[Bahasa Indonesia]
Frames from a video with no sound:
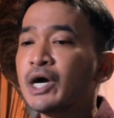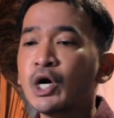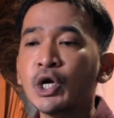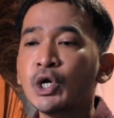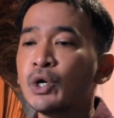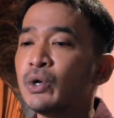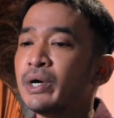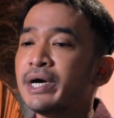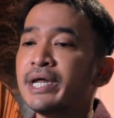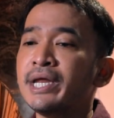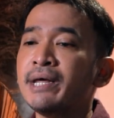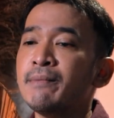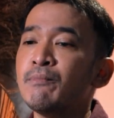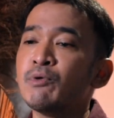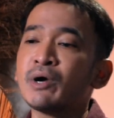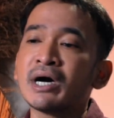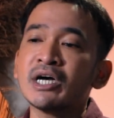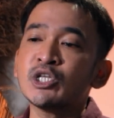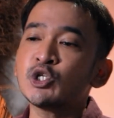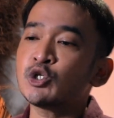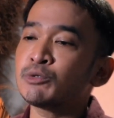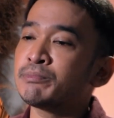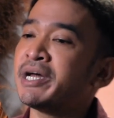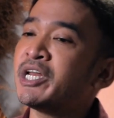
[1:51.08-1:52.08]
Gedung ini
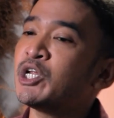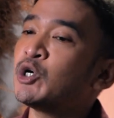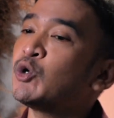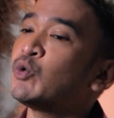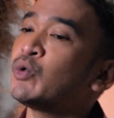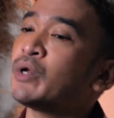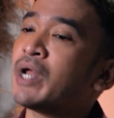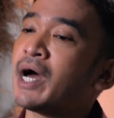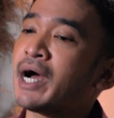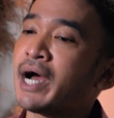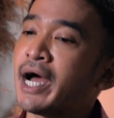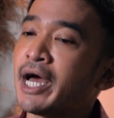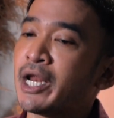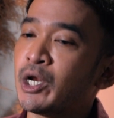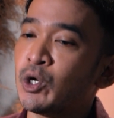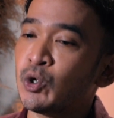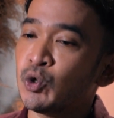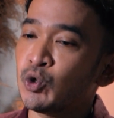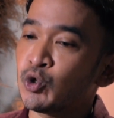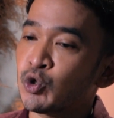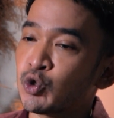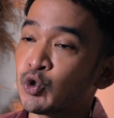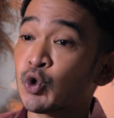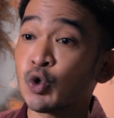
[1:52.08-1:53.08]
bukan cuma digunakan
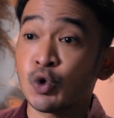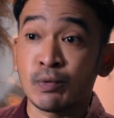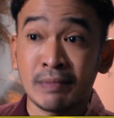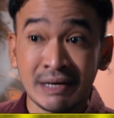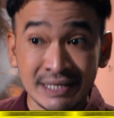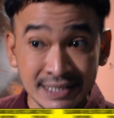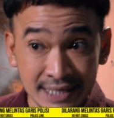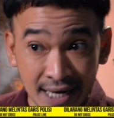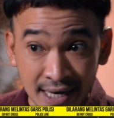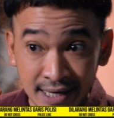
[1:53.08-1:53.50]
untuk rumah